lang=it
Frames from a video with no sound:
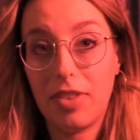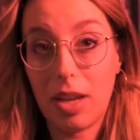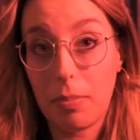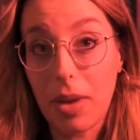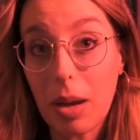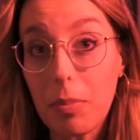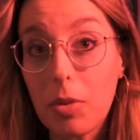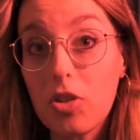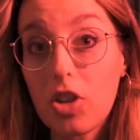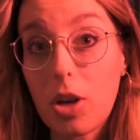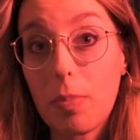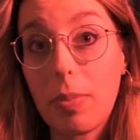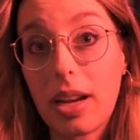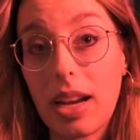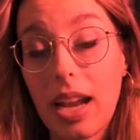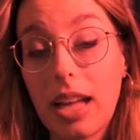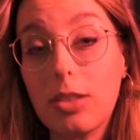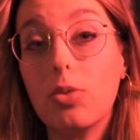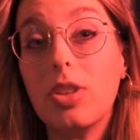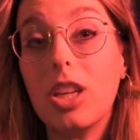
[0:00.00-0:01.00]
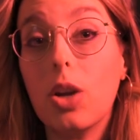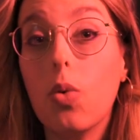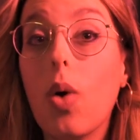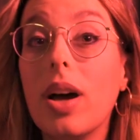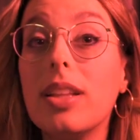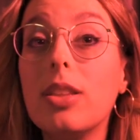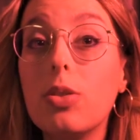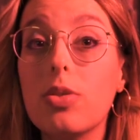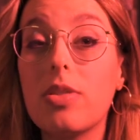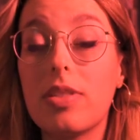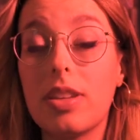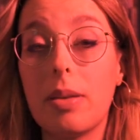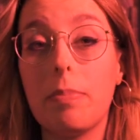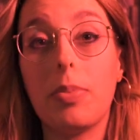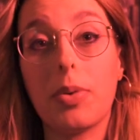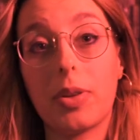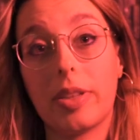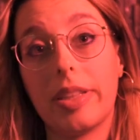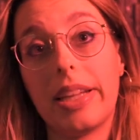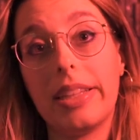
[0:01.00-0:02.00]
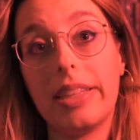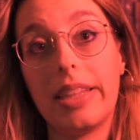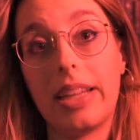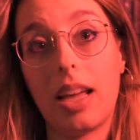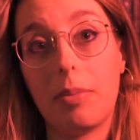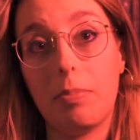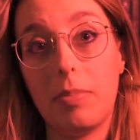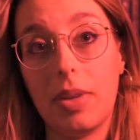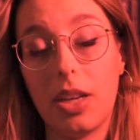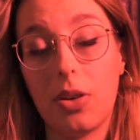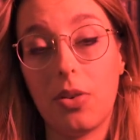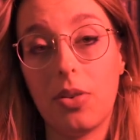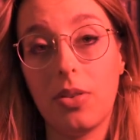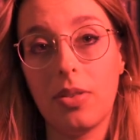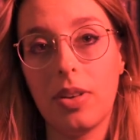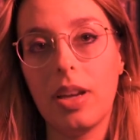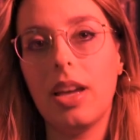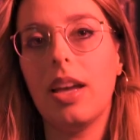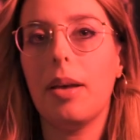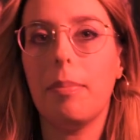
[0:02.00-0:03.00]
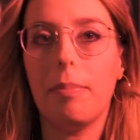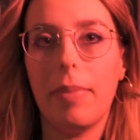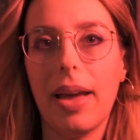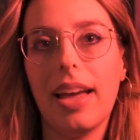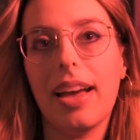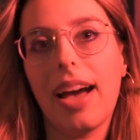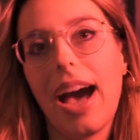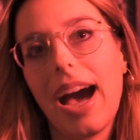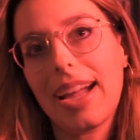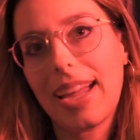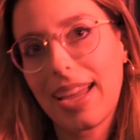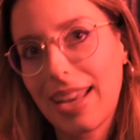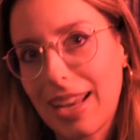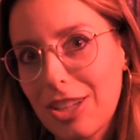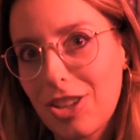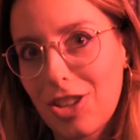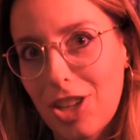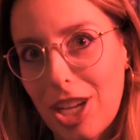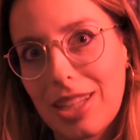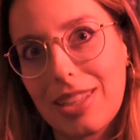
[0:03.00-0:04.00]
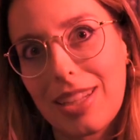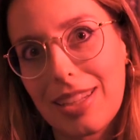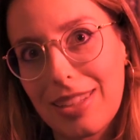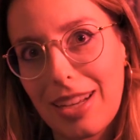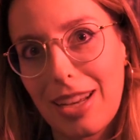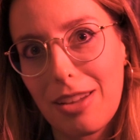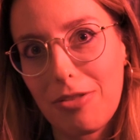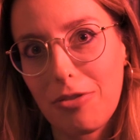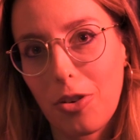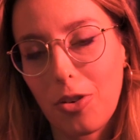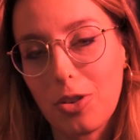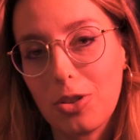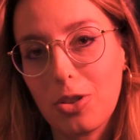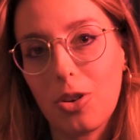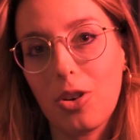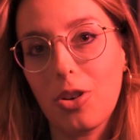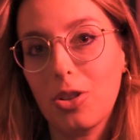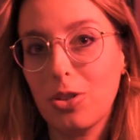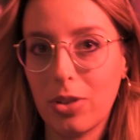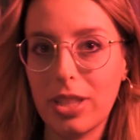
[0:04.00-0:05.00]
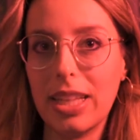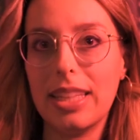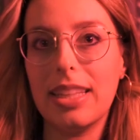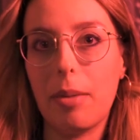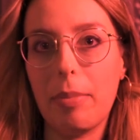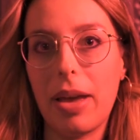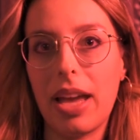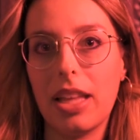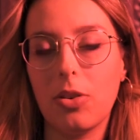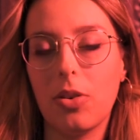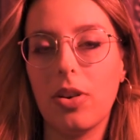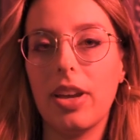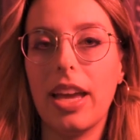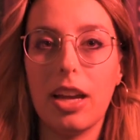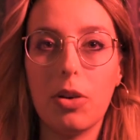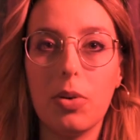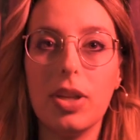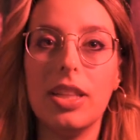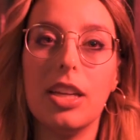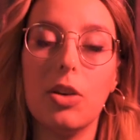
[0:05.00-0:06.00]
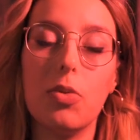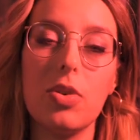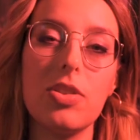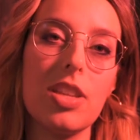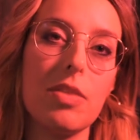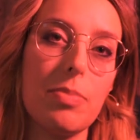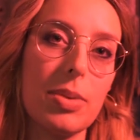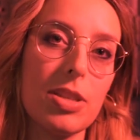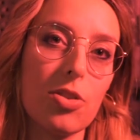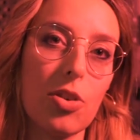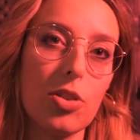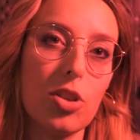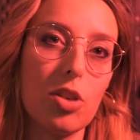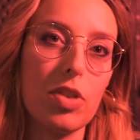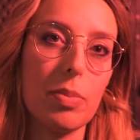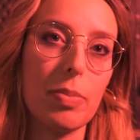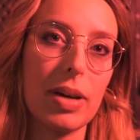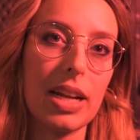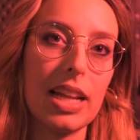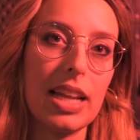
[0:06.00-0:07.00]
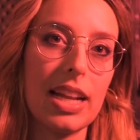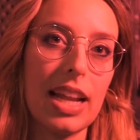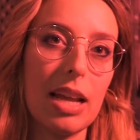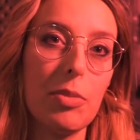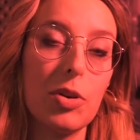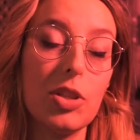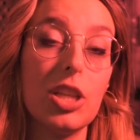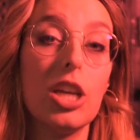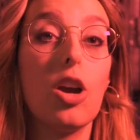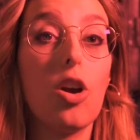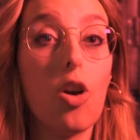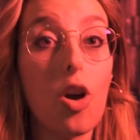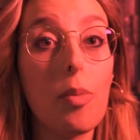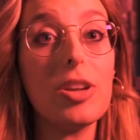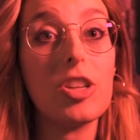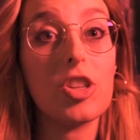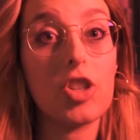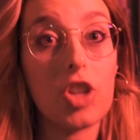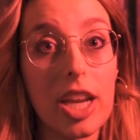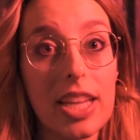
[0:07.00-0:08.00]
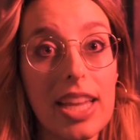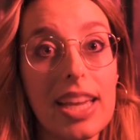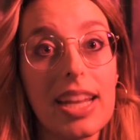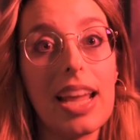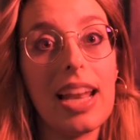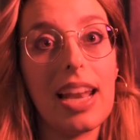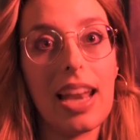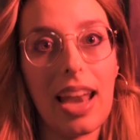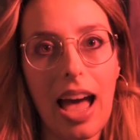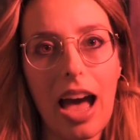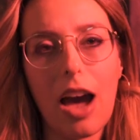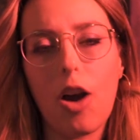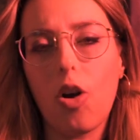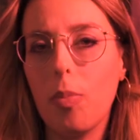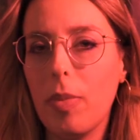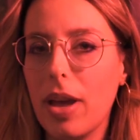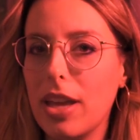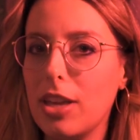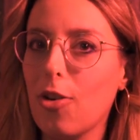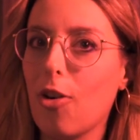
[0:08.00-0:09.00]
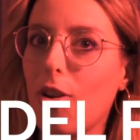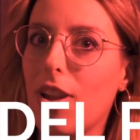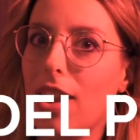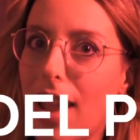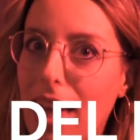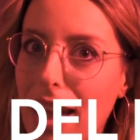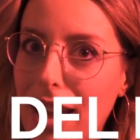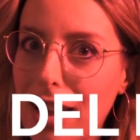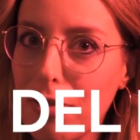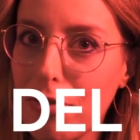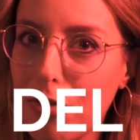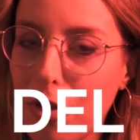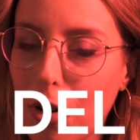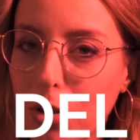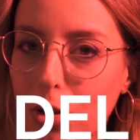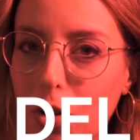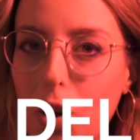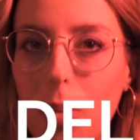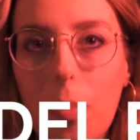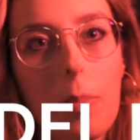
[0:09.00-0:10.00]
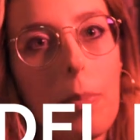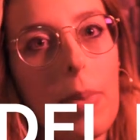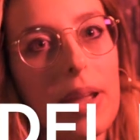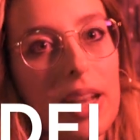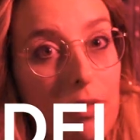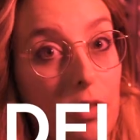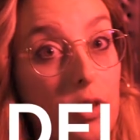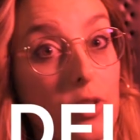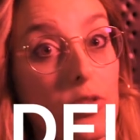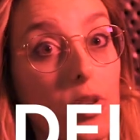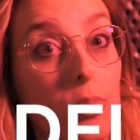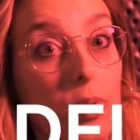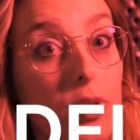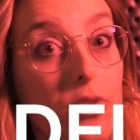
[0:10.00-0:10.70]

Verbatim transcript: Vi abbiamo già parlato di quanto sia importante l'avvio. Beh, anche la scelta delle foto non è da meno. E quindi in questo episodio vi parleremo di come scegliere la, o meglio, le foto per il vostro